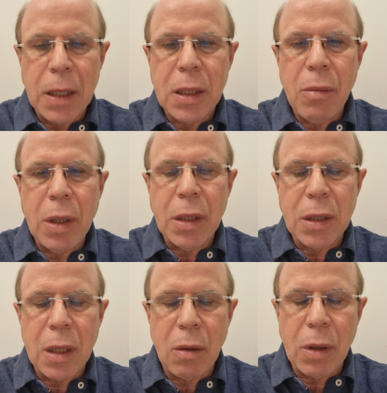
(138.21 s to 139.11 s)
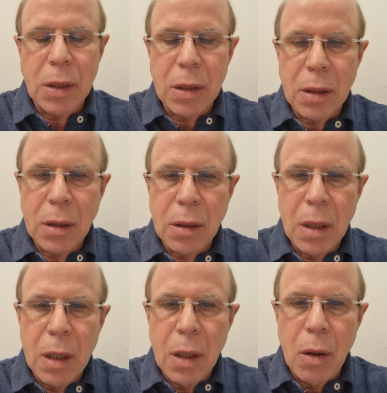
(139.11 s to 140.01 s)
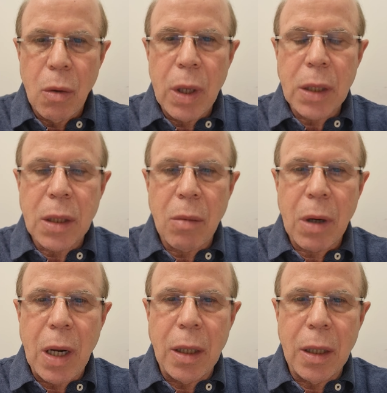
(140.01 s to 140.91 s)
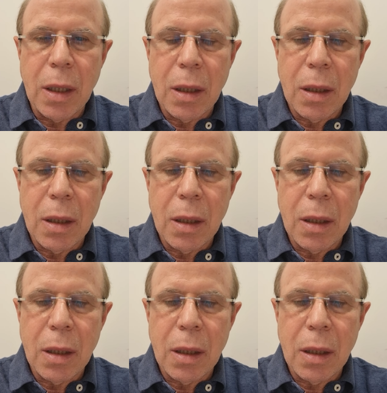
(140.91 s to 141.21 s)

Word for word: ثماني سنوات وهي صابرة عليه